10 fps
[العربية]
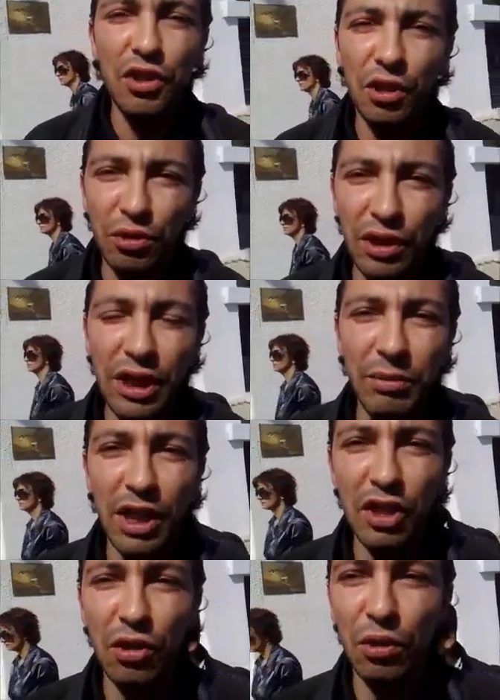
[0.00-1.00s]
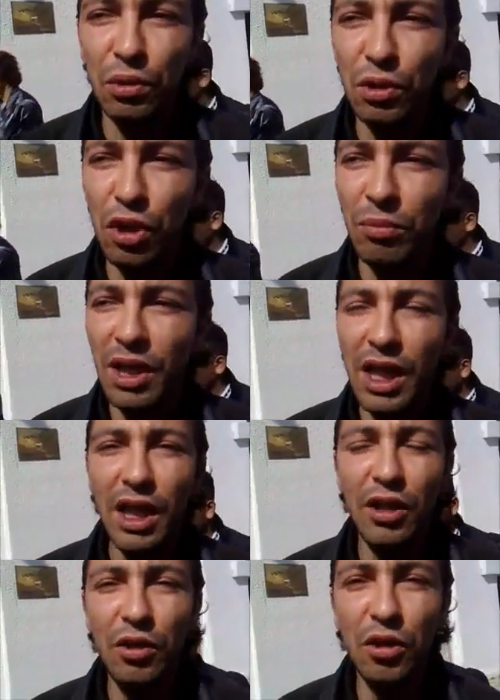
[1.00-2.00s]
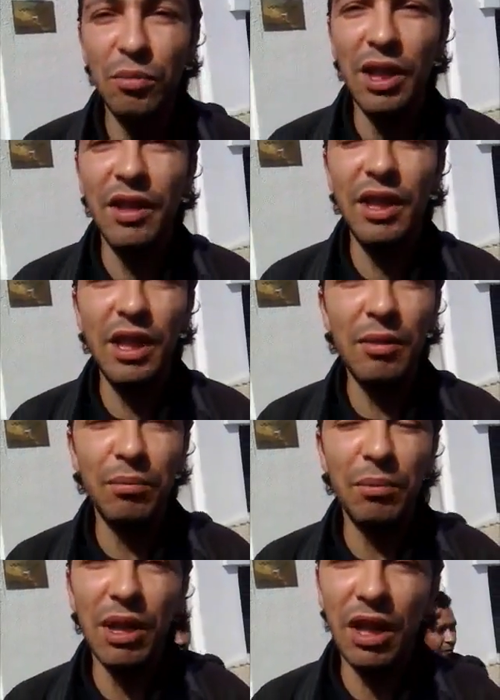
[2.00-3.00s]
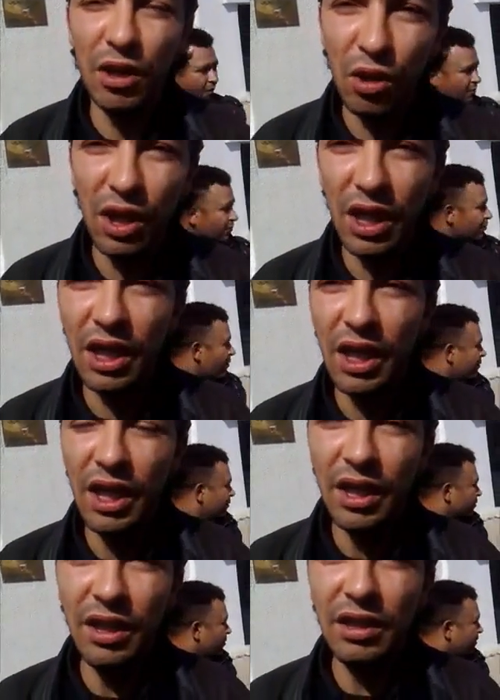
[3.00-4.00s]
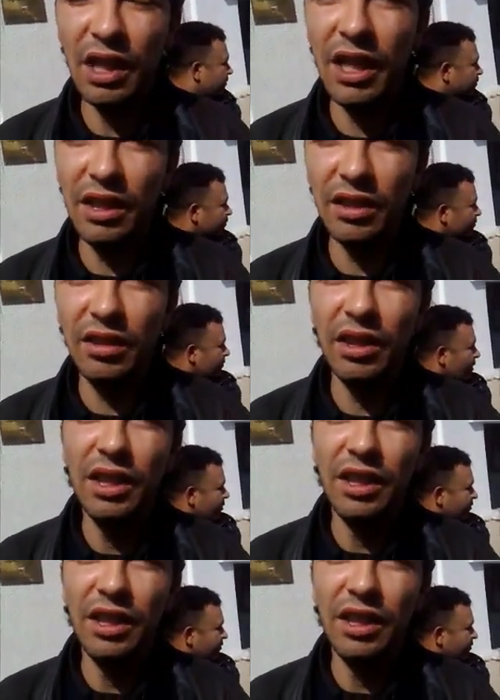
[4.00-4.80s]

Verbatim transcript: للسعوديين من أجل حقوقهم اليوم هذه مرة أخرى يتأكد